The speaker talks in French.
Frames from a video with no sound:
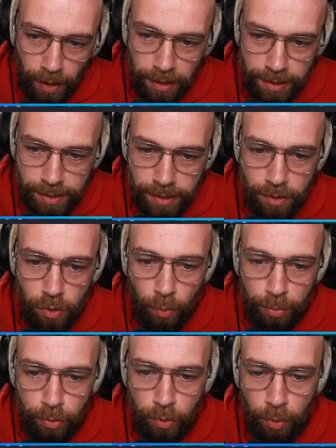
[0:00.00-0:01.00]
Les skins sont
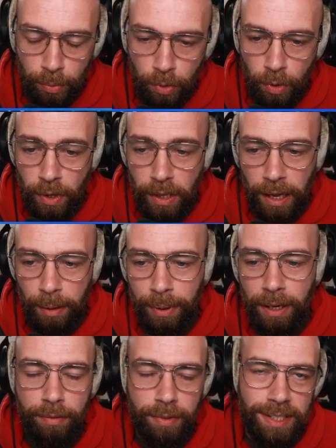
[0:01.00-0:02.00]
plutôt beaux.
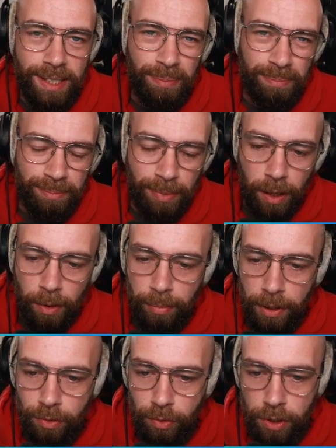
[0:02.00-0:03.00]
Après, la fée, c'est pas un
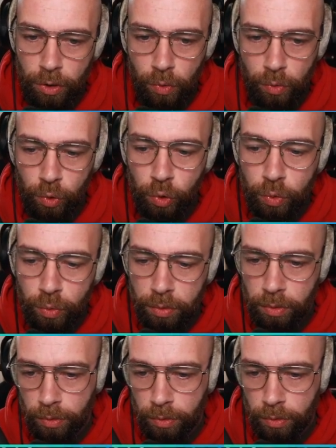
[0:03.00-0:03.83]
personnage qu'on joue,